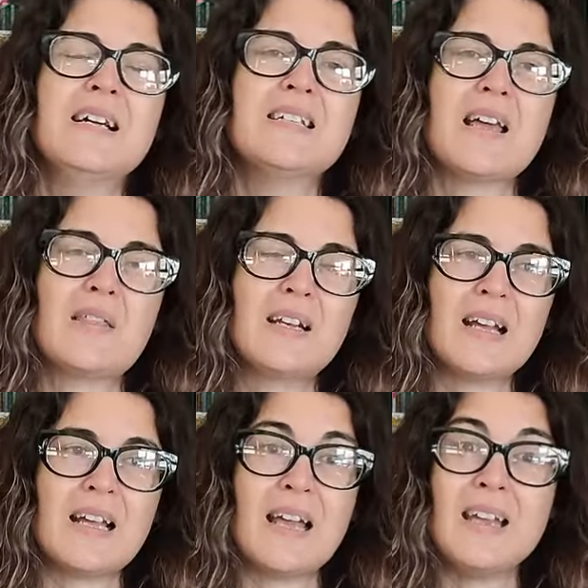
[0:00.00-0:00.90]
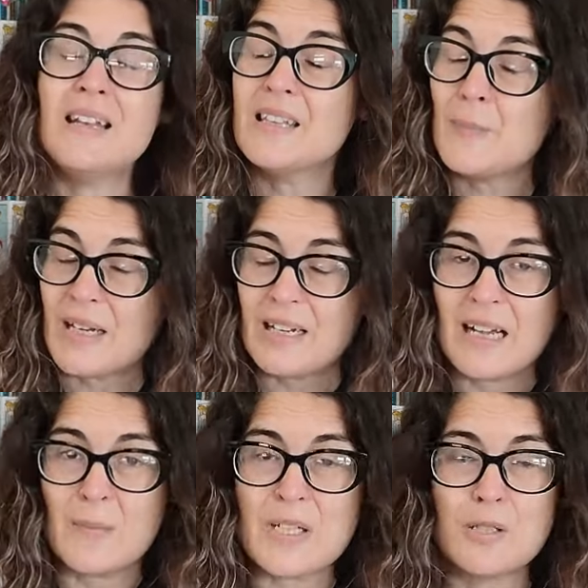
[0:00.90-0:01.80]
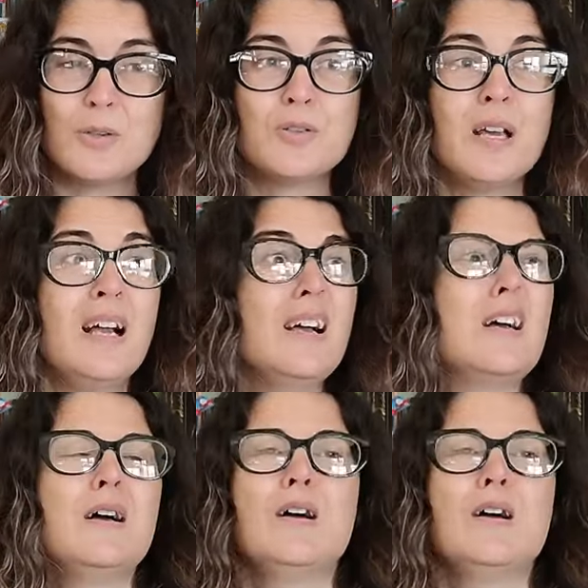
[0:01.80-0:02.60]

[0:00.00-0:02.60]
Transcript: se acercan a él de manera amistosa,